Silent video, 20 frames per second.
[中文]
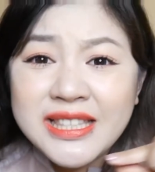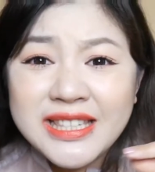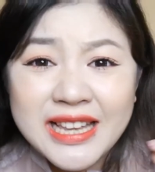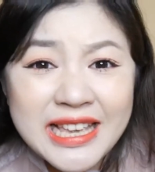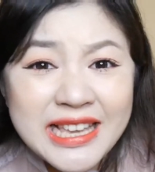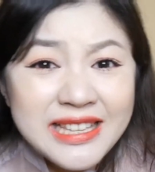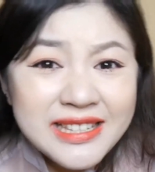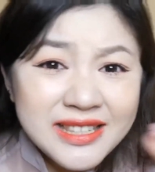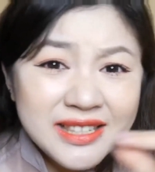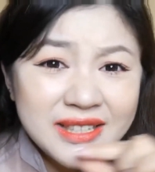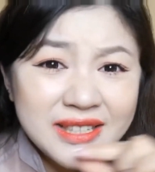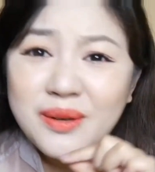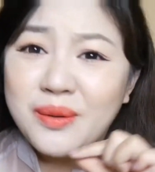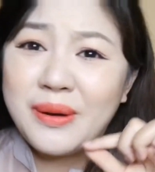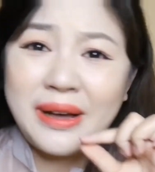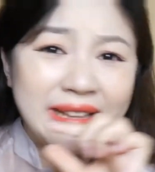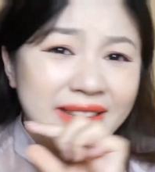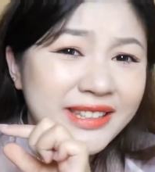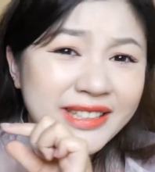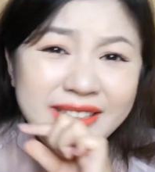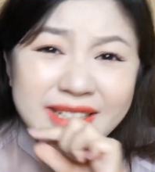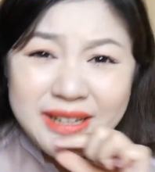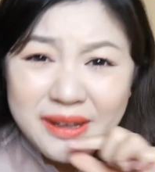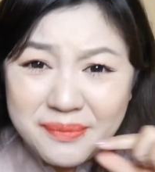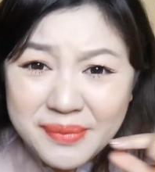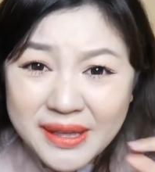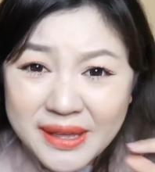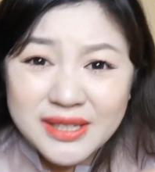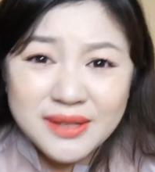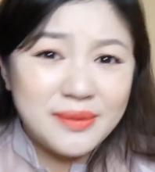贼丝滑，特
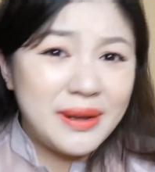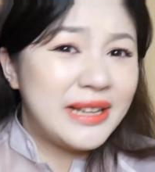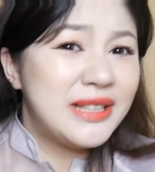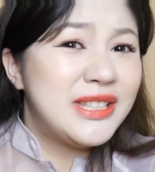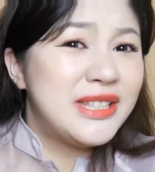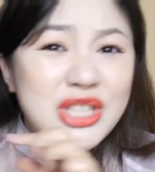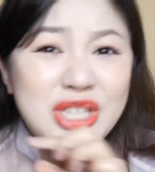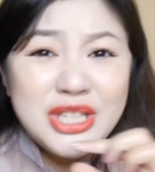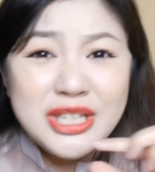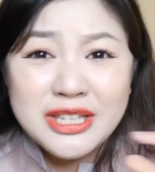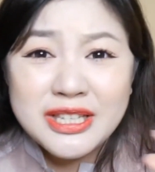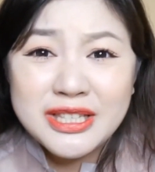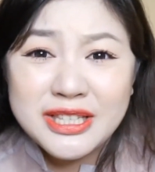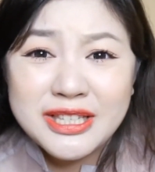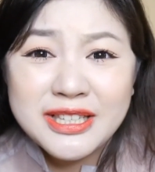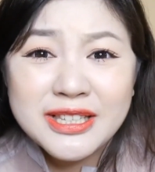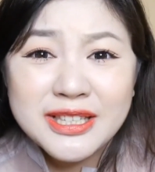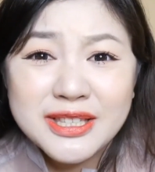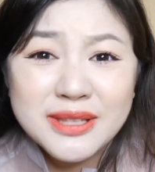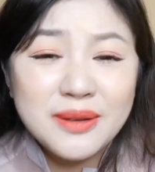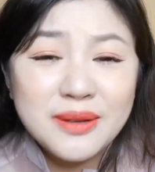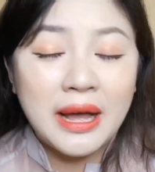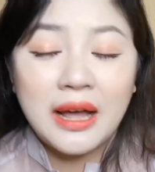别丝滑，极其丝